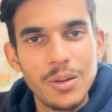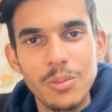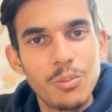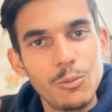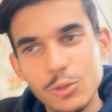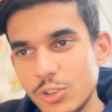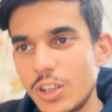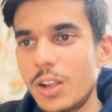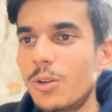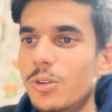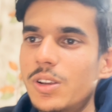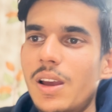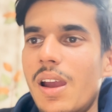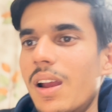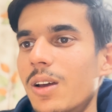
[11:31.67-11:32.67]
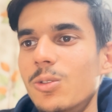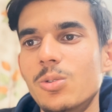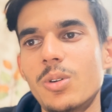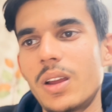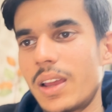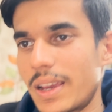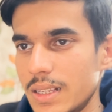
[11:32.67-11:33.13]
मुश्किल हो जाएगा
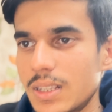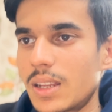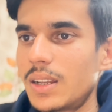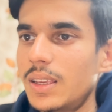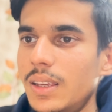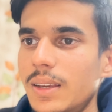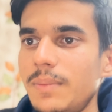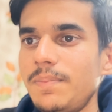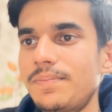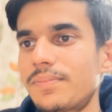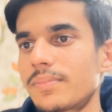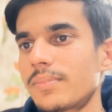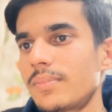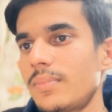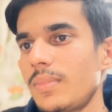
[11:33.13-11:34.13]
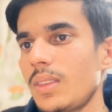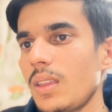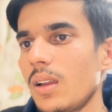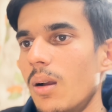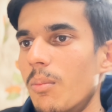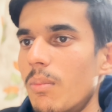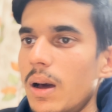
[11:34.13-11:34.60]
तो ऐसा नहीं है
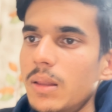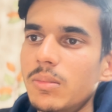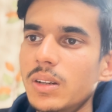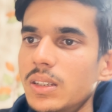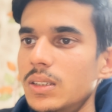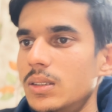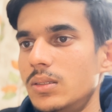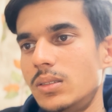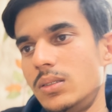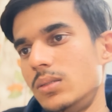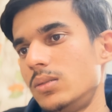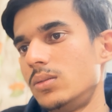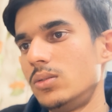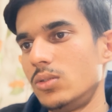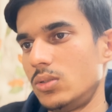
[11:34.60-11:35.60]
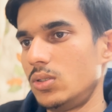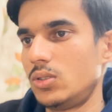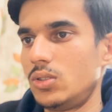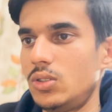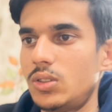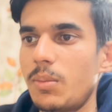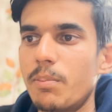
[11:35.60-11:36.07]
बाद में की
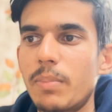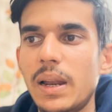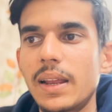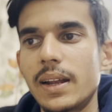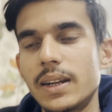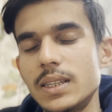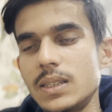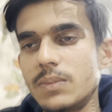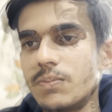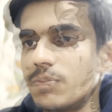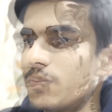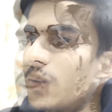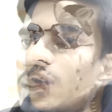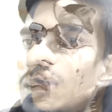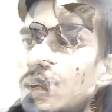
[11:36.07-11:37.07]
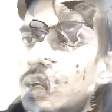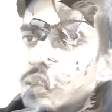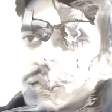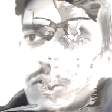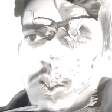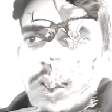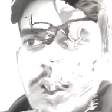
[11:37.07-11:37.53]
सिंपल क्रिस्प अच्छा है